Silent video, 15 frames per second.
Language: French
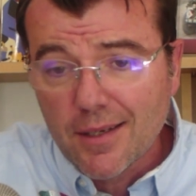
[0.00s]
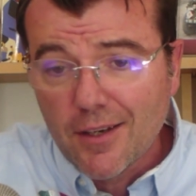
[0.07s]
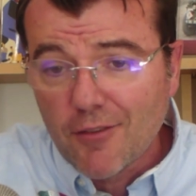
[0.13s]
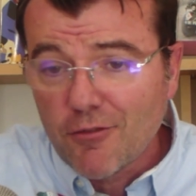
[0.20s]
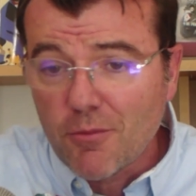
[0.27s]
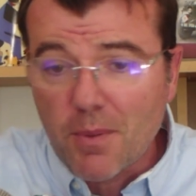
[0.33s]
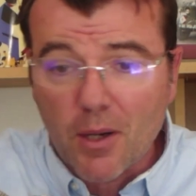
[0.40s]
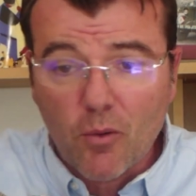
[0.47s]

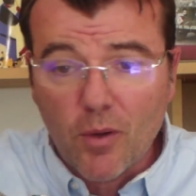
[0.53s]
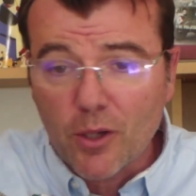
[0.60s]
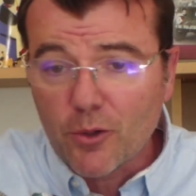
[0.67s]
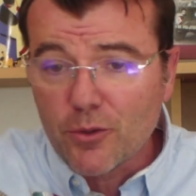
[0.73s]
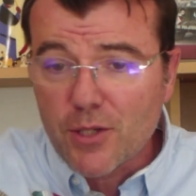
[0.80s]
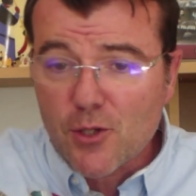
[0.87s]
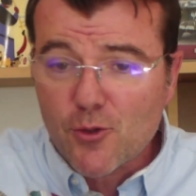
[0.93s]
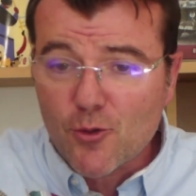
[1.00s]
Faut pas croire que
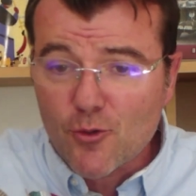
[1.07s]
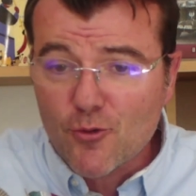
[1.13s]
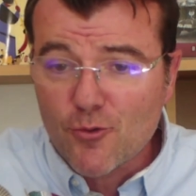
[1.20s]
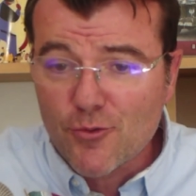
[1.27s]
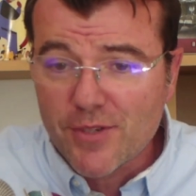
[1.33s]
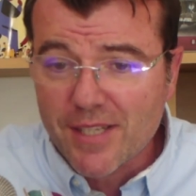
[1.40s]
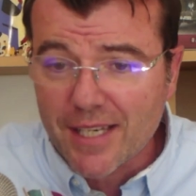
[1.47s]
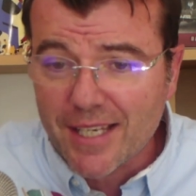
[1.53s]
d'un seul coup,
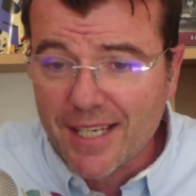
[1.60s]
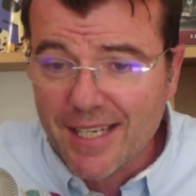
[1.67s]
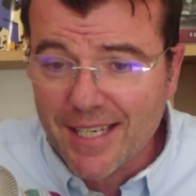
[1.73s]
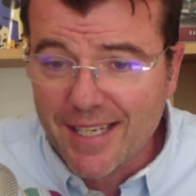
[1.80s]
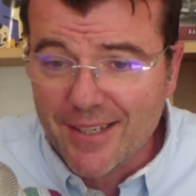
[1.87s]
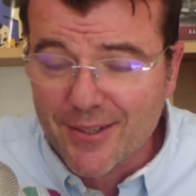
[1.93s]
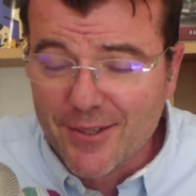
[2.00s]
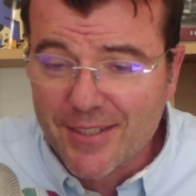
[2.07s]
ça y
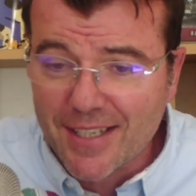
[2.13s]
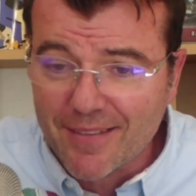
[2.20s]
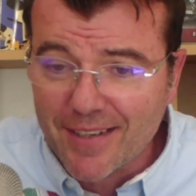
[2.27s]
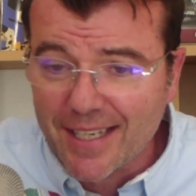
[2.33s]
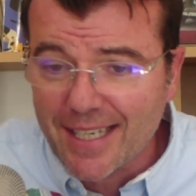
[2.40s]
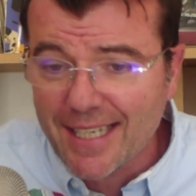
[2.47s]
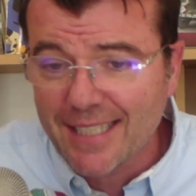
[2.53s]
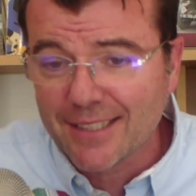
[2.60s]
est, euh, ça va
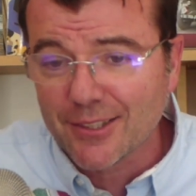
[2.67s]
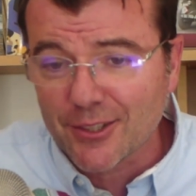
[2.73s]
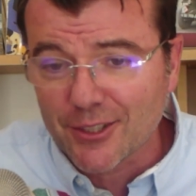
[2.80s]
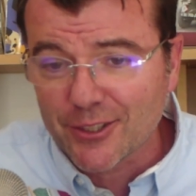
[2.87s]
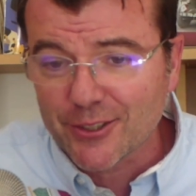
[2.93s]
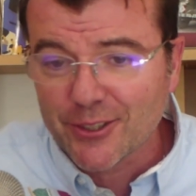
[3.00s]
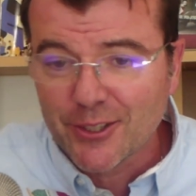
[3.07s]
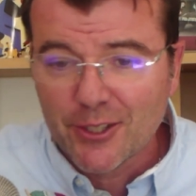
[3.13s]
être
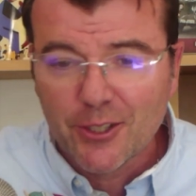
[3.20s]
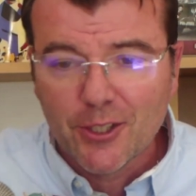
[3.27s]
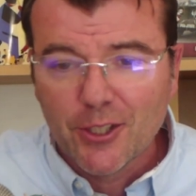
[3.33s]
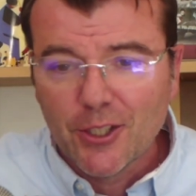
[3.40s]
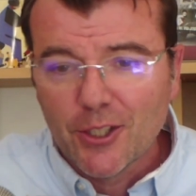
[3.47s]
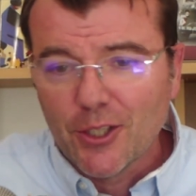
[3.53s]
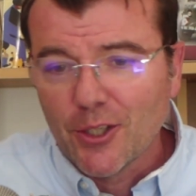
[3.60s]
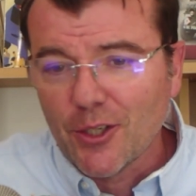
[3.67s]
euh,
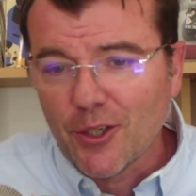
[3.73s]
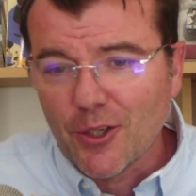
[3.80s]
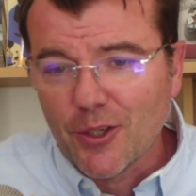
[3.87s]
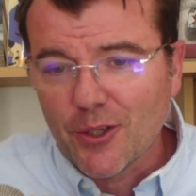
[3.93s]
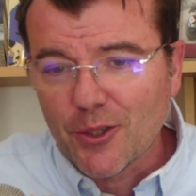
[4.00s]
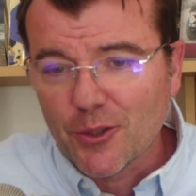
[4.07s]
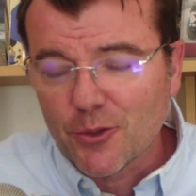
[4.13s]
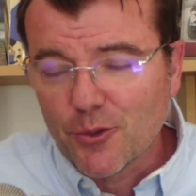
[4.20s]

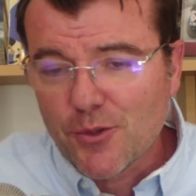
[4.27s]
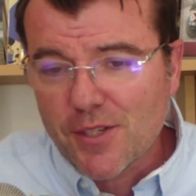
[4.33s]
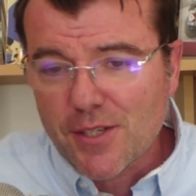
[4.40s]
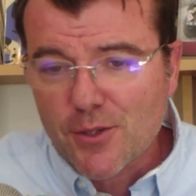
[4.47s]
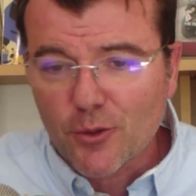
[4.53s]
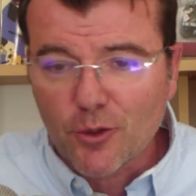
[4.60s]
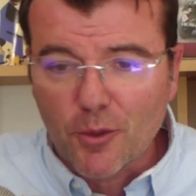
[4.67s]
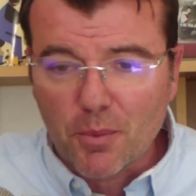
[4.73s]
euh, toutes ces
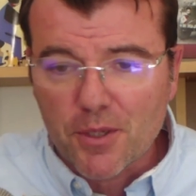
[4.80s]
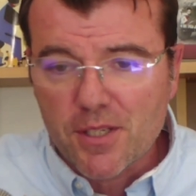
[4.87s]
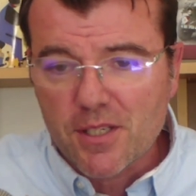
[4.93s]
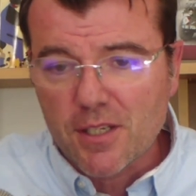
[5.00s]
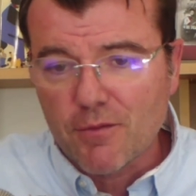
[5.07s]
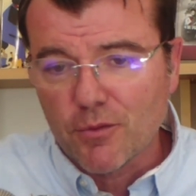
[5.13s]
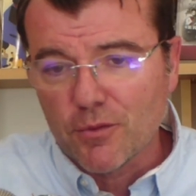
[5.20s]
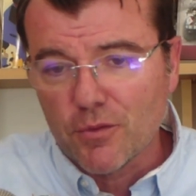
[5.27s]
entreprises
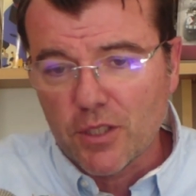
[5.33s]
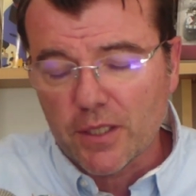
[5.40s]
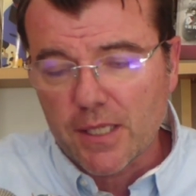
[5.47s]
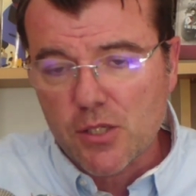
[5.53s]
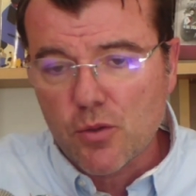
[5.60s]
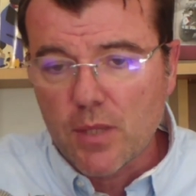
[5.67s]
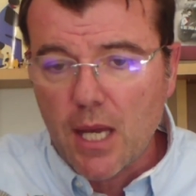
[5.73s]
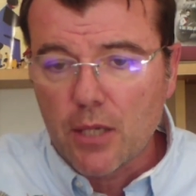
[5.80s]
qui vont devenir
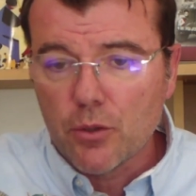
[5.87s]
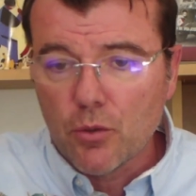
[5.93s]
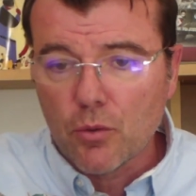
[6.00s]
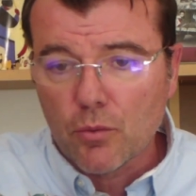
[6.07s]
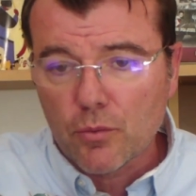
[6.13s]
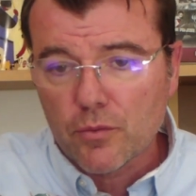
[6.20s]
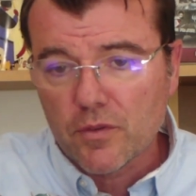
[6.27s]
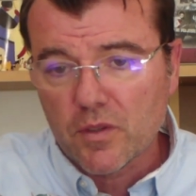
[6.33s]
nationales.
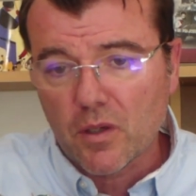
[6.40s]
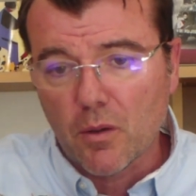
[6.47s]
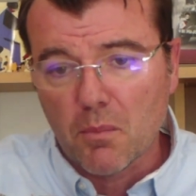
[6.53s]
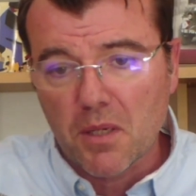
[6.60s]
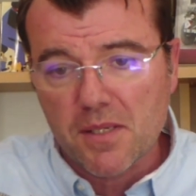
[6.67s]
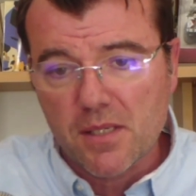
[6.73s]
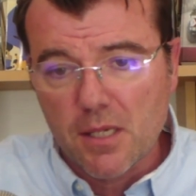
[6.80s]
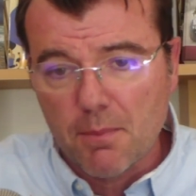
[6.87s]
Non, c'est
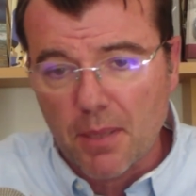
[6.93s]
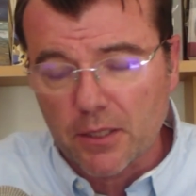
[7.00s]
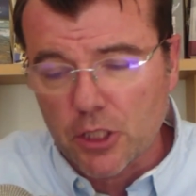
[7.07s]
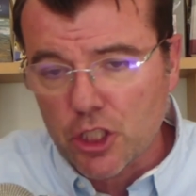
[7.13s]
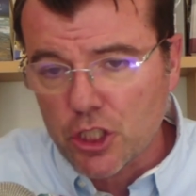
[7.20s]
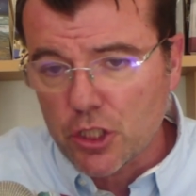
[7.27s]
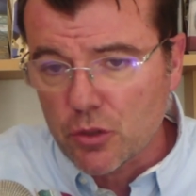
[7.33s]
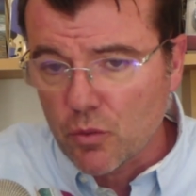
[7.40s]
remplacé par des
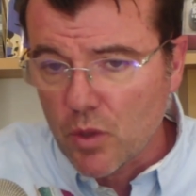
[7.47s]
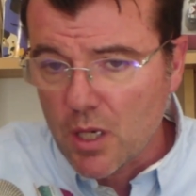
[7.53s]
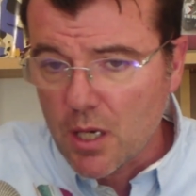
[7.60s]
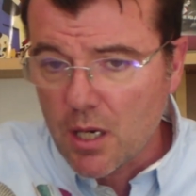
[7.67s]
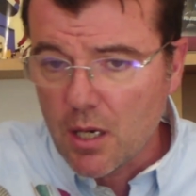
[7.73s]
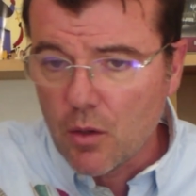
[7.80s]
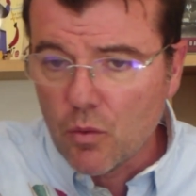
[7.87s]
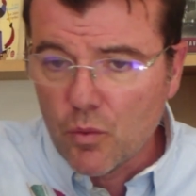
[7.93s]

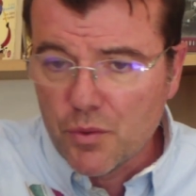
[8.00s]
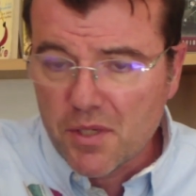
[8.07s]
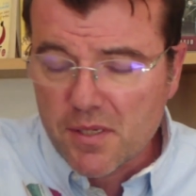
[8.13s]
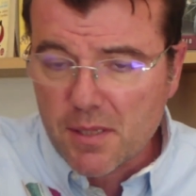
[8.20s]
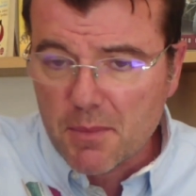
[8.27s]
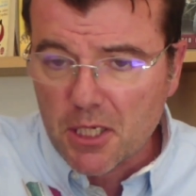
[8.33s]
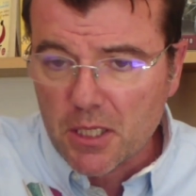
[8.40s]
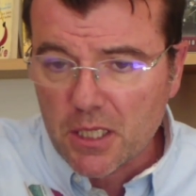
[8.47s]
Chinois ou des
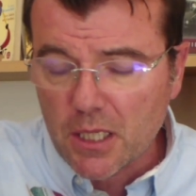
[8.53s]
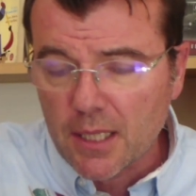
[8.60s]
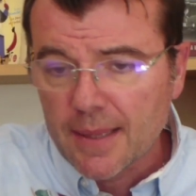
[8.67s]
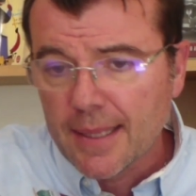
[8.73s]
Américains.